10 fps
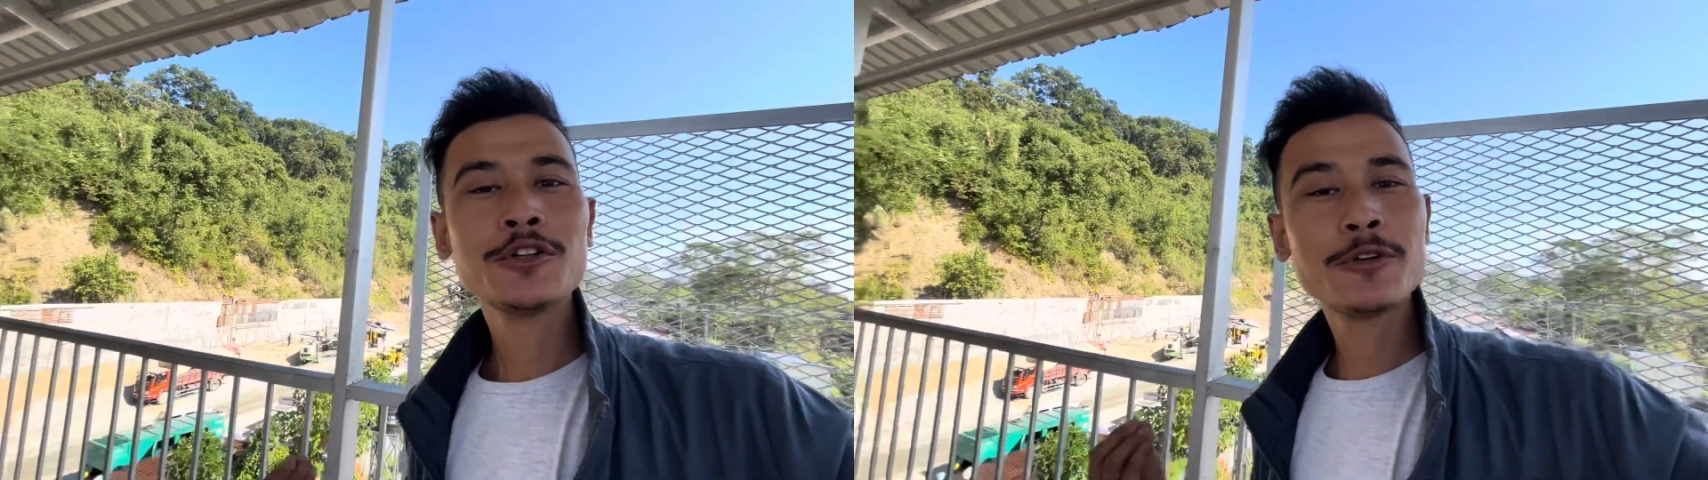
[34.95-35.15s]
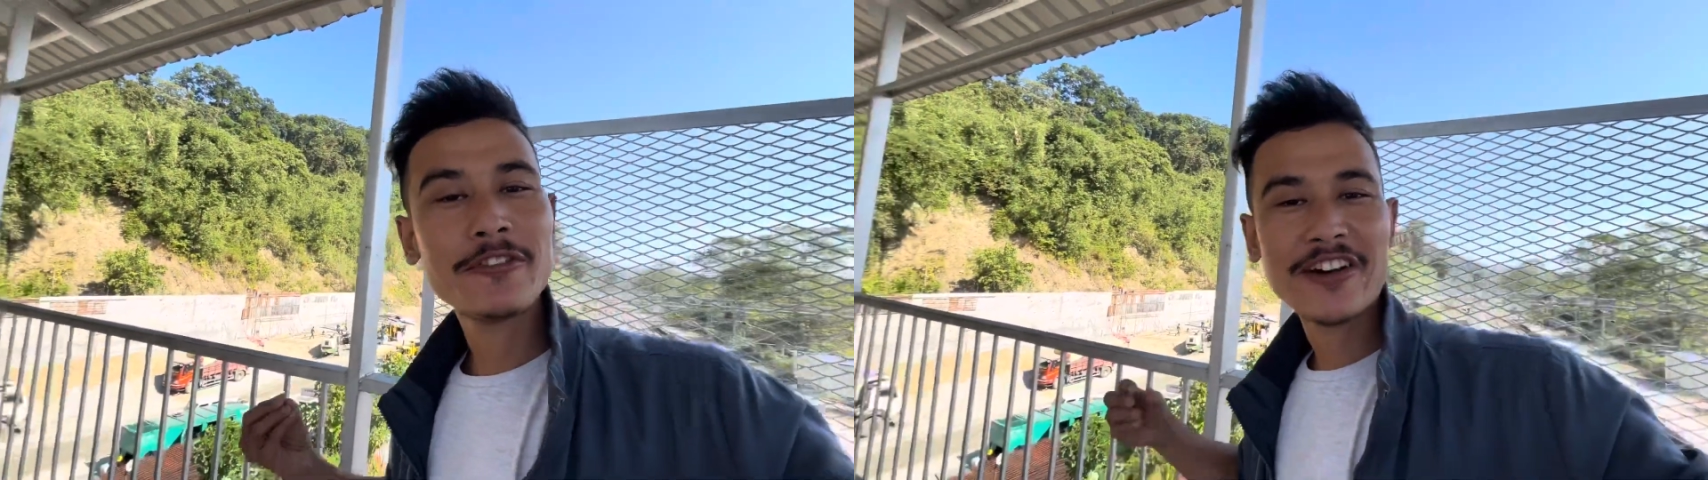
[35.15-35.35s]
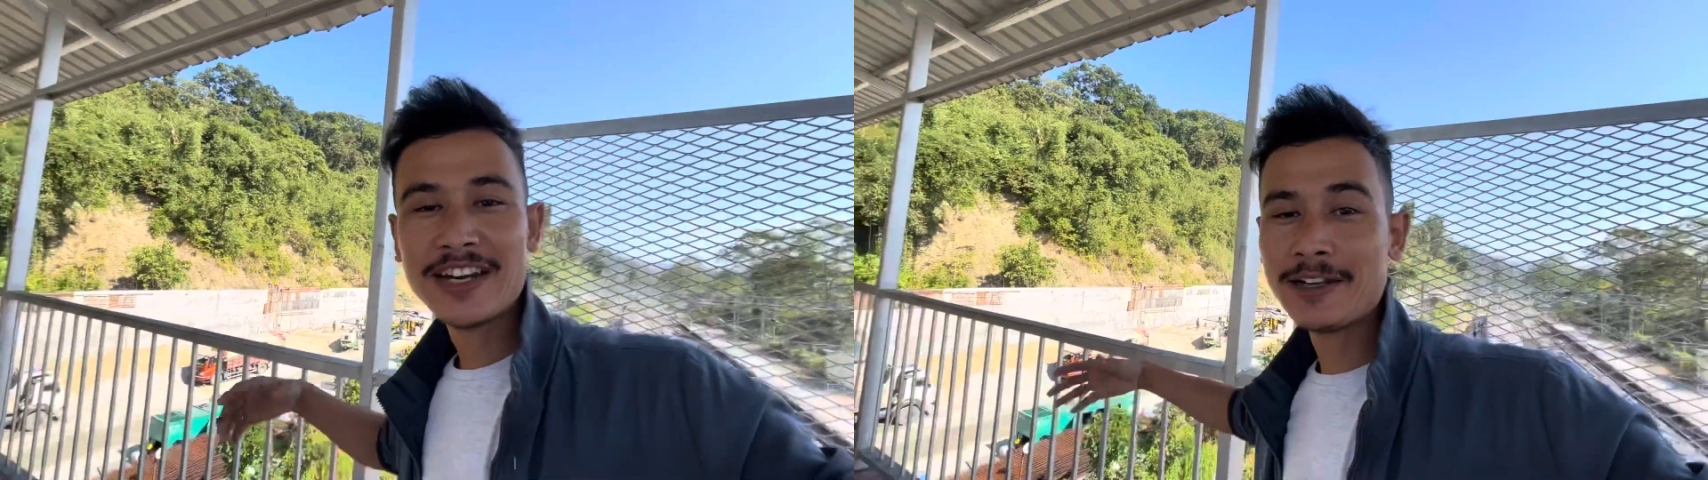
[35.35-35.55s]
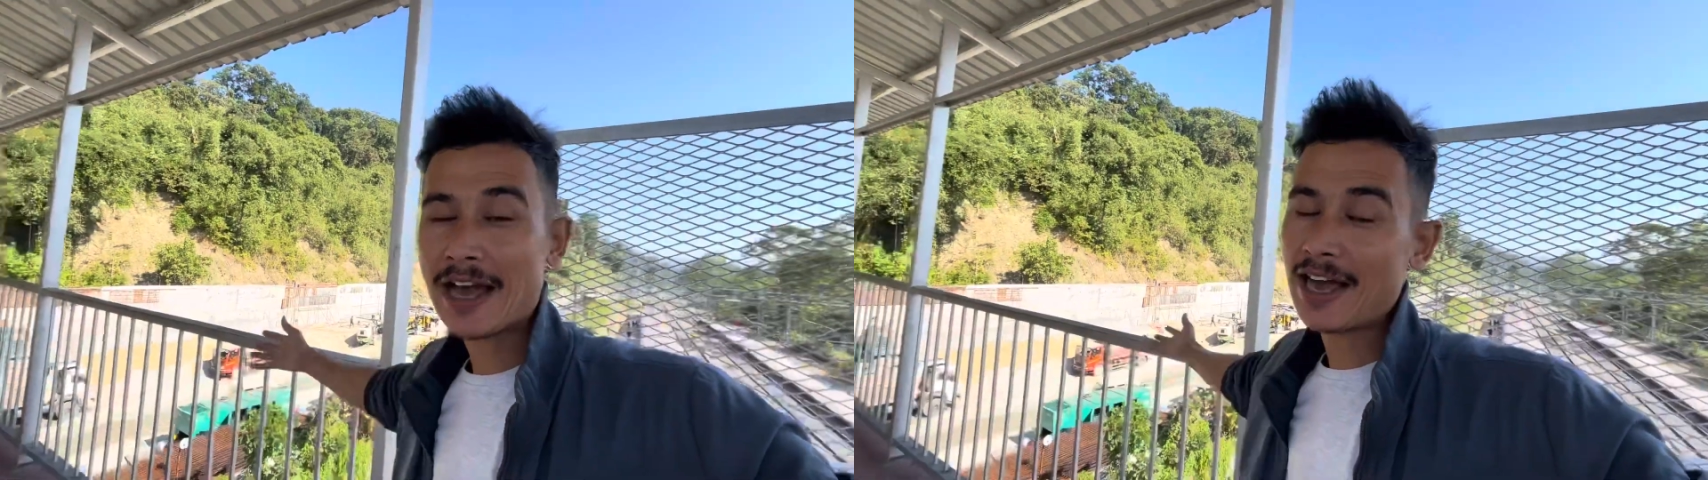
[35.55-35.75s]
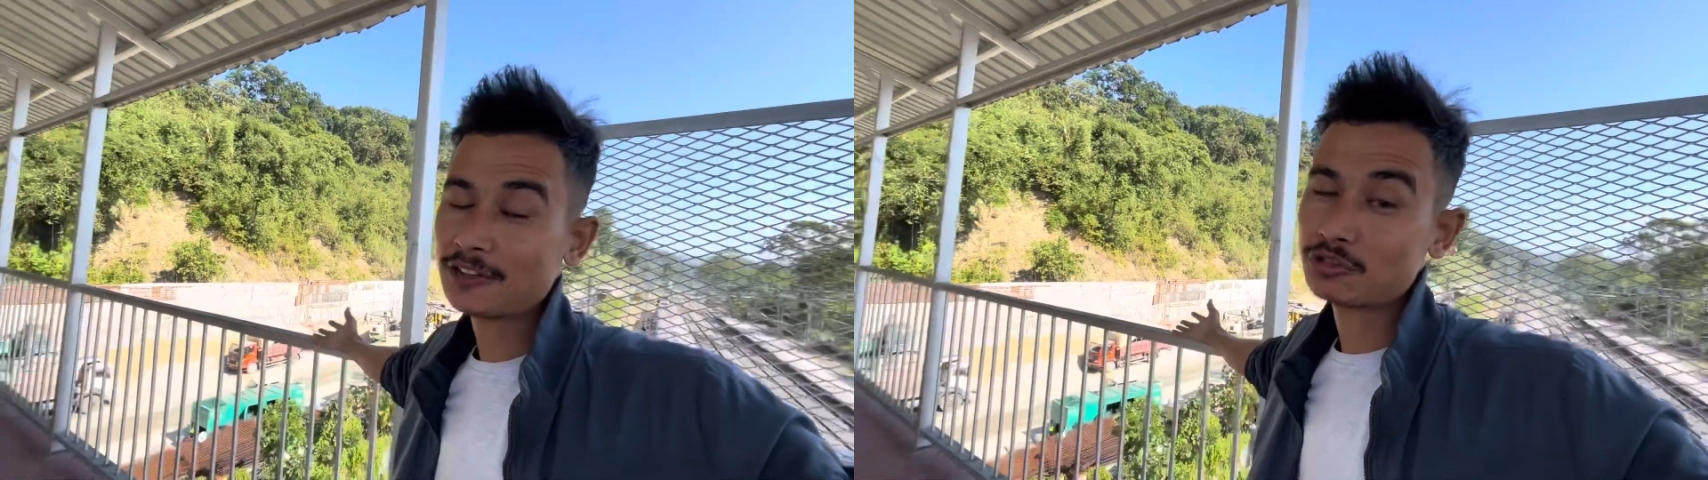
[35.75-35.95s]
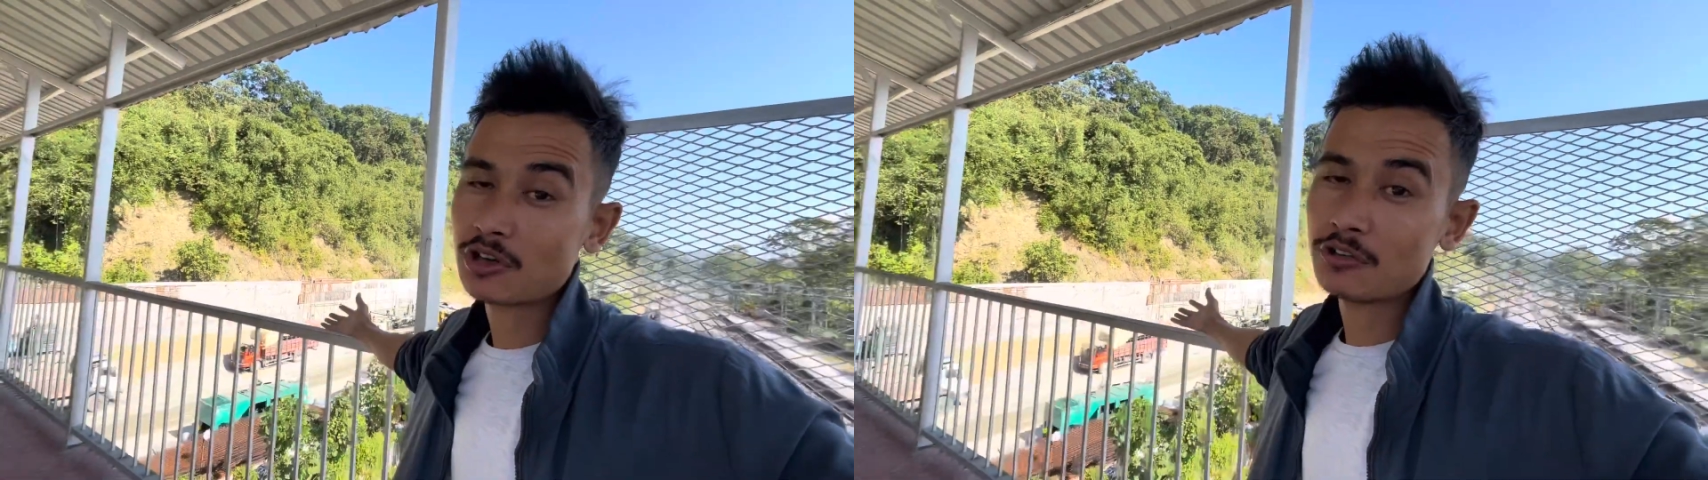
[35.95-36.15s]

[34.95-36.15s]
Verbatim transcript: तो मैं फाइनली आ चुका